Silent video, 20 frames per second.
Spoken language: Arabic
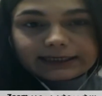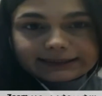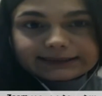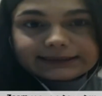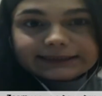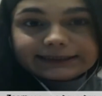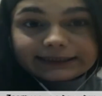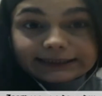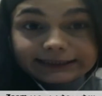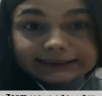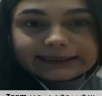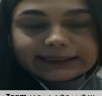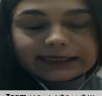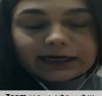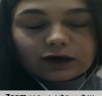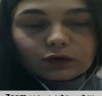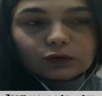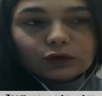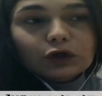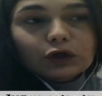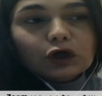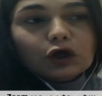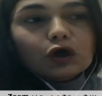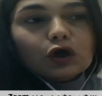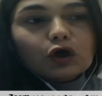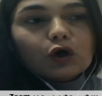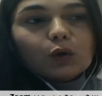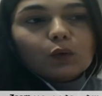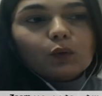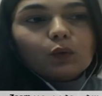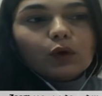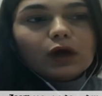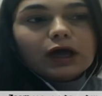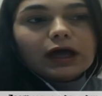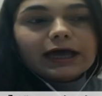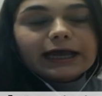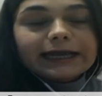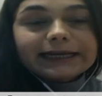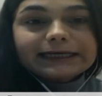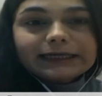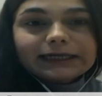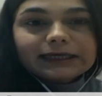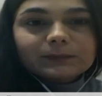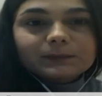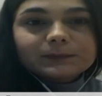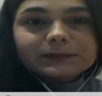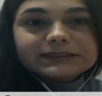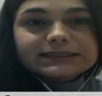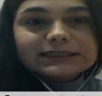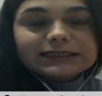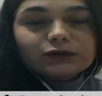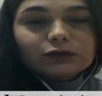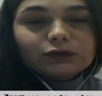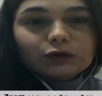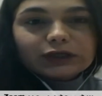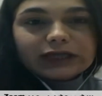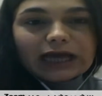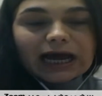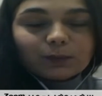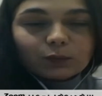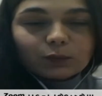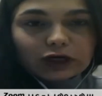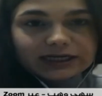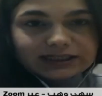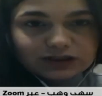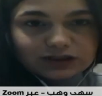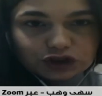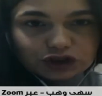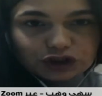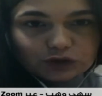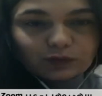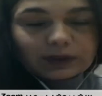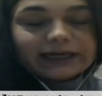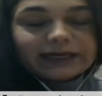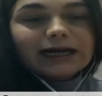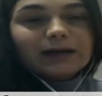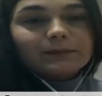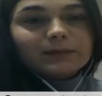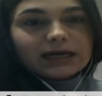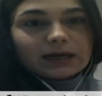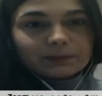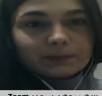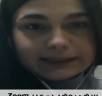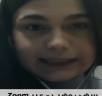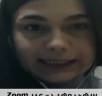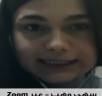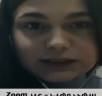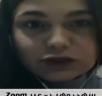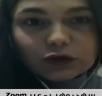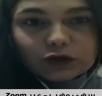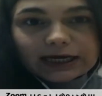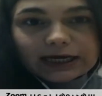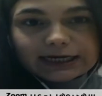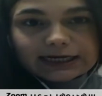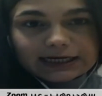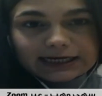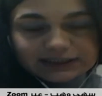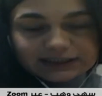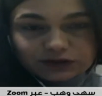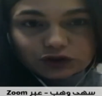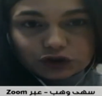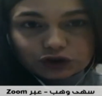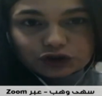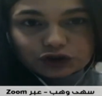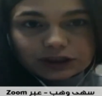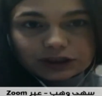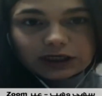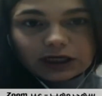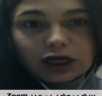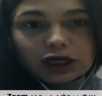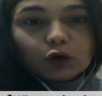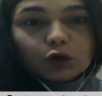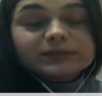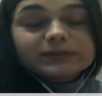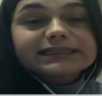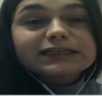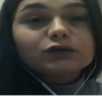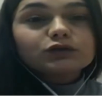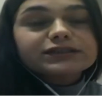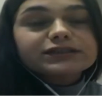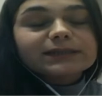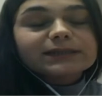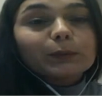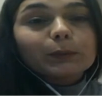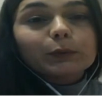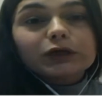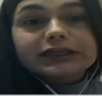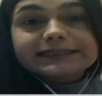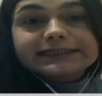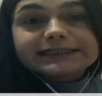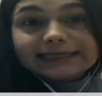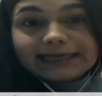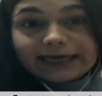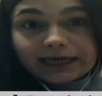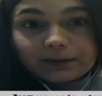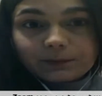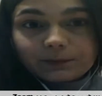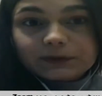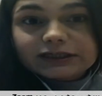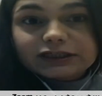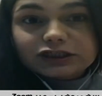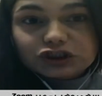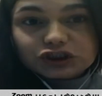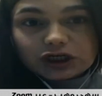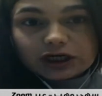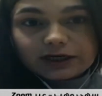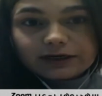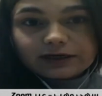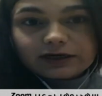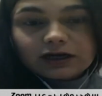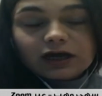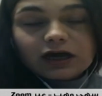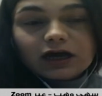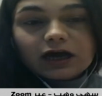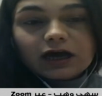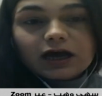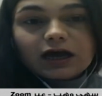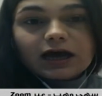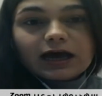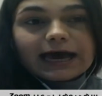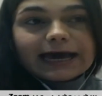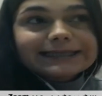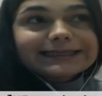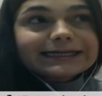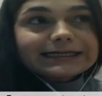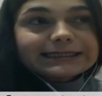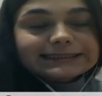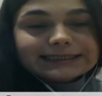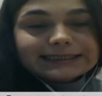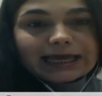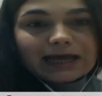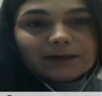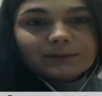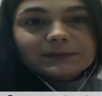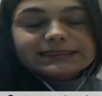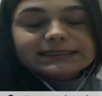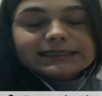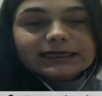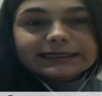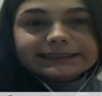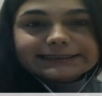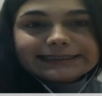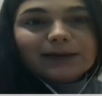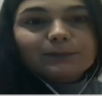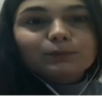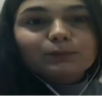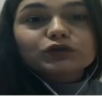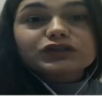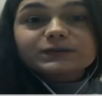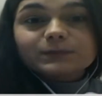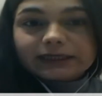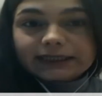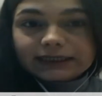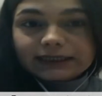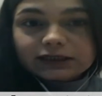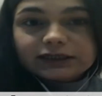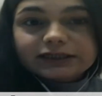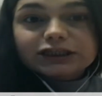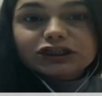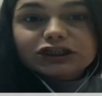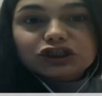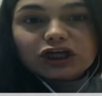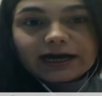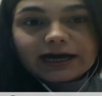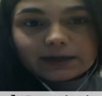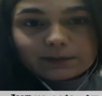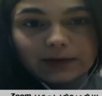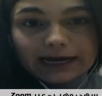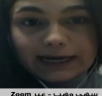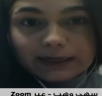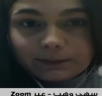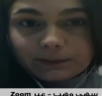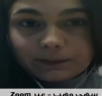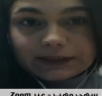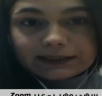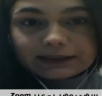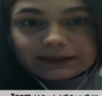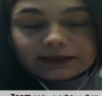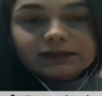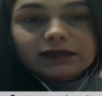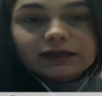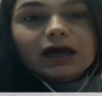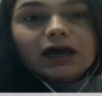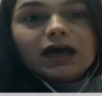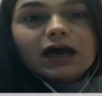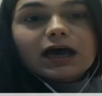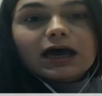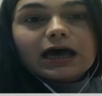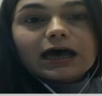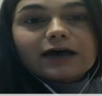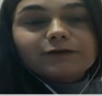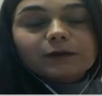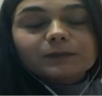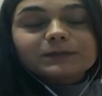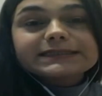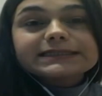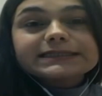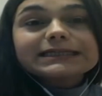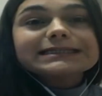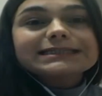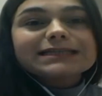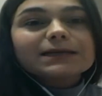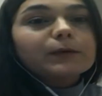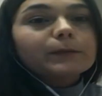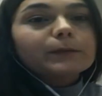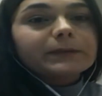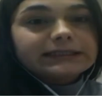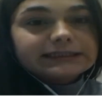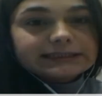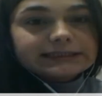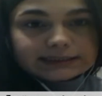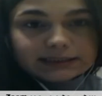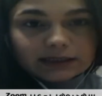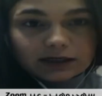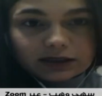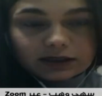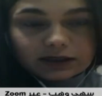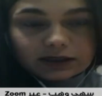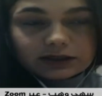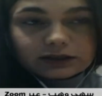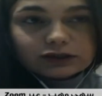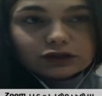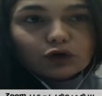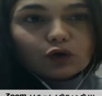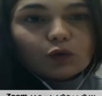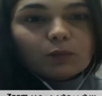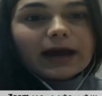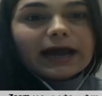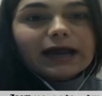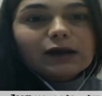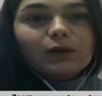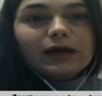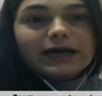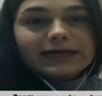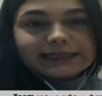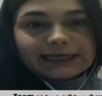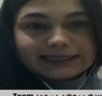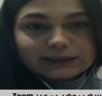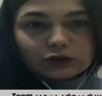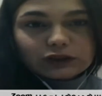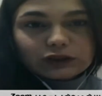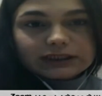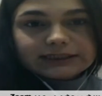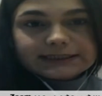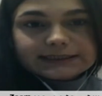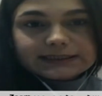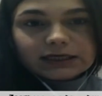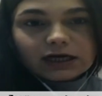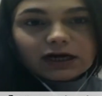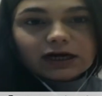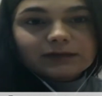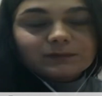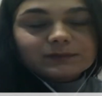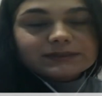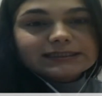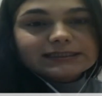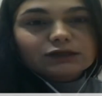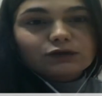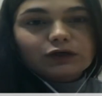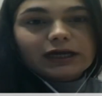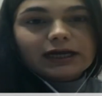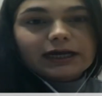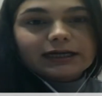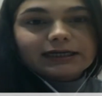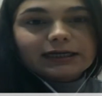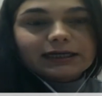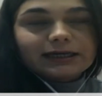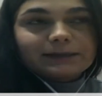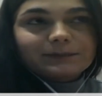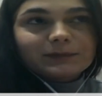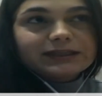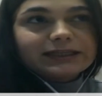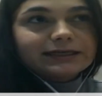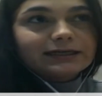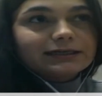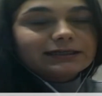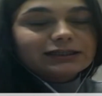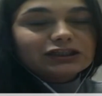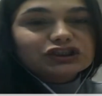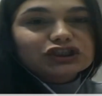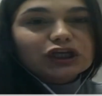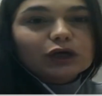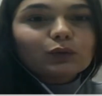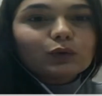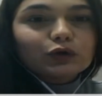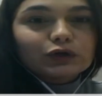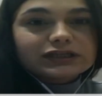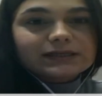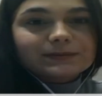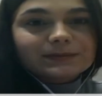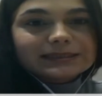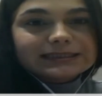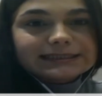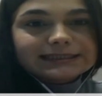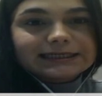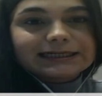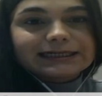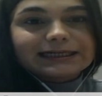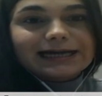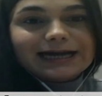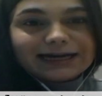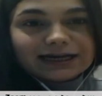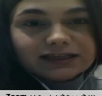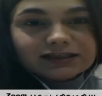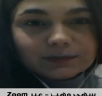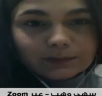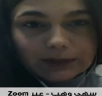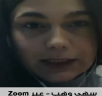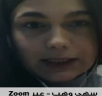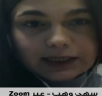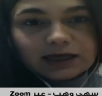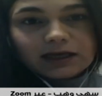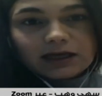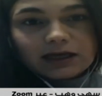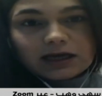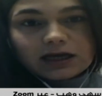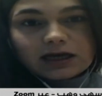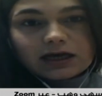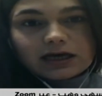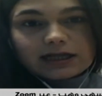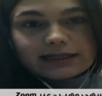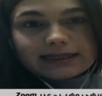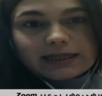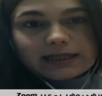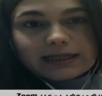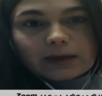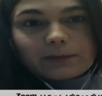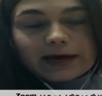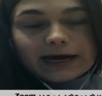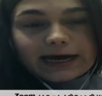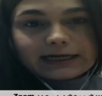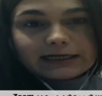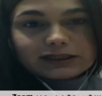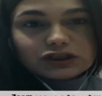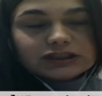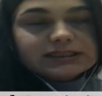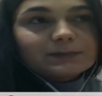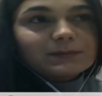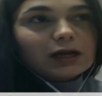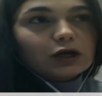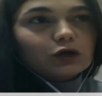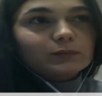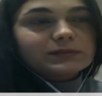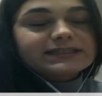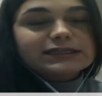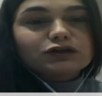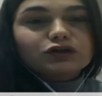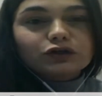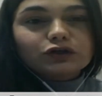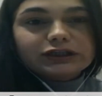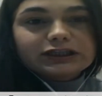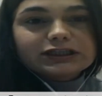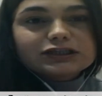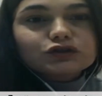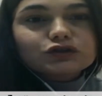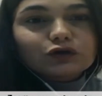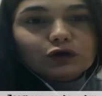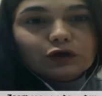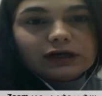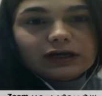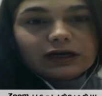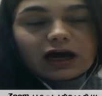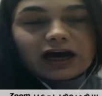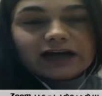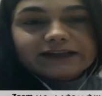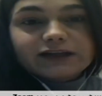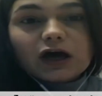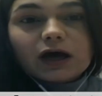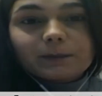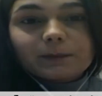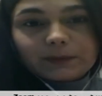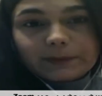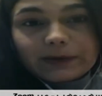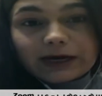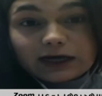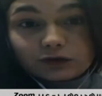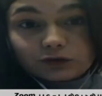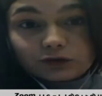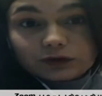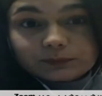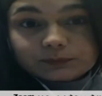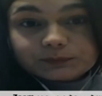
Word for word: يلتقوا وهن بيصيروا يعملوا استروجين وهن كمان بيتغذوا على الاستروجين وبيصيروا يسببوا التهاب كل شهر هذا الالتهاب بصير التهاب مزمن كل شهر مع البيريد فبصير يسبب التصاقات ومع الوقت هدول الالتصاقات بصيروا يعني مثل اللي يشوهوا اذا بدك الاناتومي تبع الجسم لانه بصيروا يلتصقوا الاعضاء ببعضهم